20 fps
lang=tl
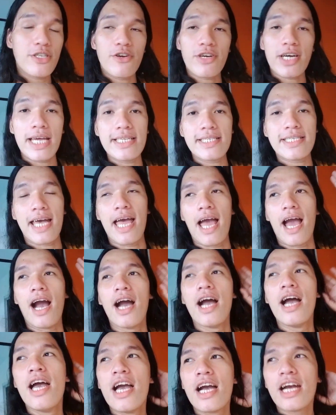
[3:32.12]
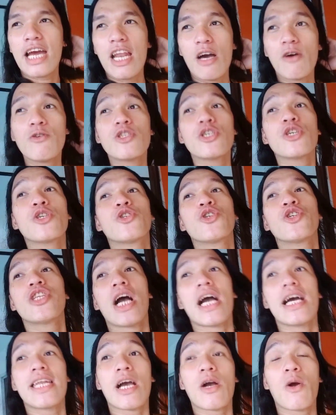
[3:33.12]
inyo guys ang um, kaya unsa jud
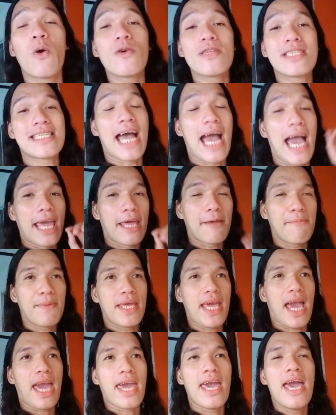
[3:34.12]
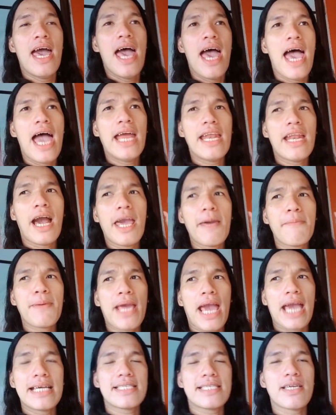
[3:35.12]
nakadako sa IPI. And
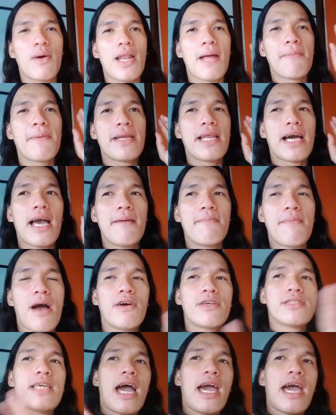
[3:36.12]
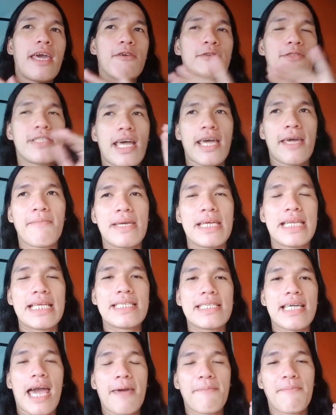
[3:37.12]
IPI sa wala pa nakabaho sa unsay
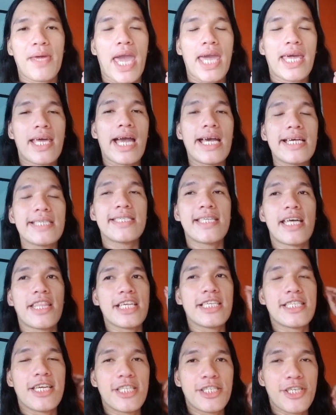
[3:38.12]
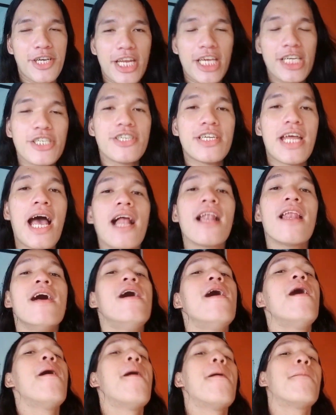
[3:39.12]
meaning sa IPI guys that is International
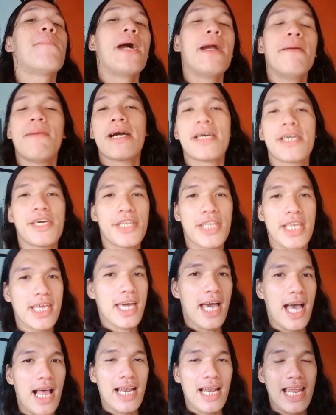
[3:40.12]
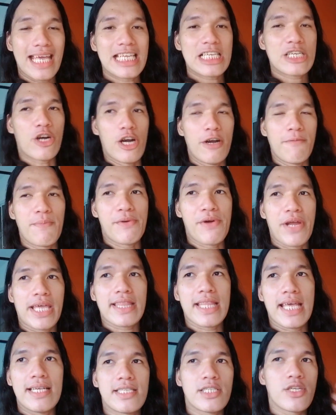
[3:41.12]
Pharmaceutical
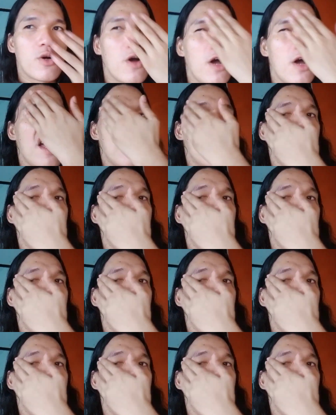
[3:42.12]
Incorporated. So